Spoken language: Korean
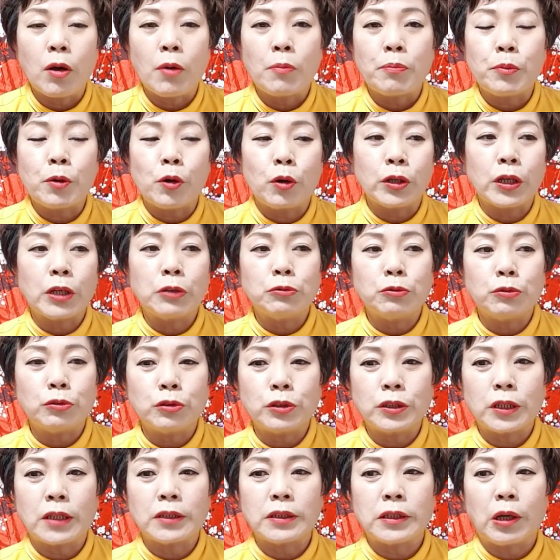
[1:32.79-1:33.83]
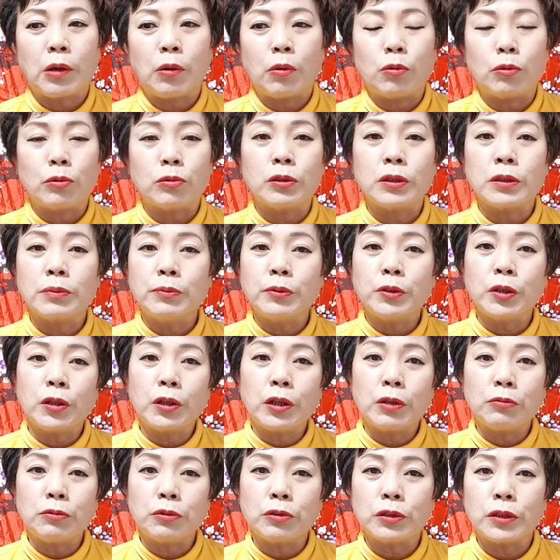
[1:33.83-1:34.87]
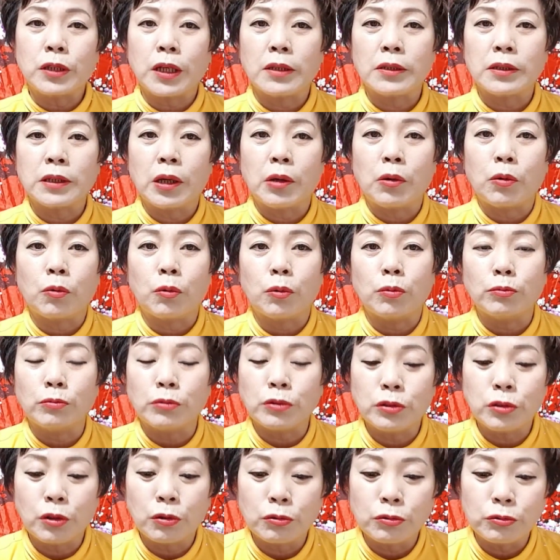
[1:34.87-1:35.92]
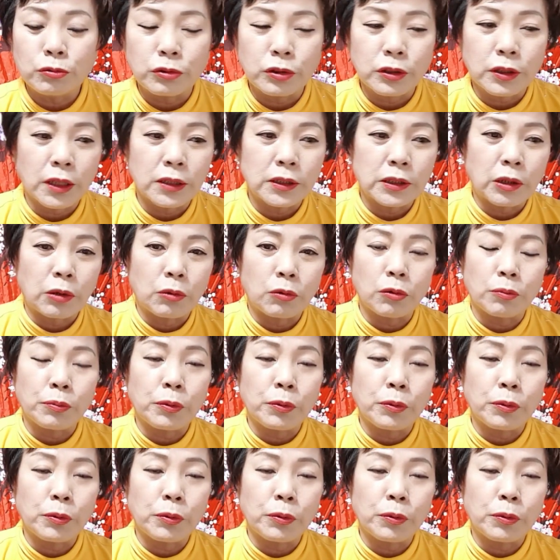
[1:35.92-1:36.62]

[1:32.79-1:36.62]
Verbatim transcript: 명예운도 찾아오고 금전의 운도 찾아오고 문서운도 찾아오고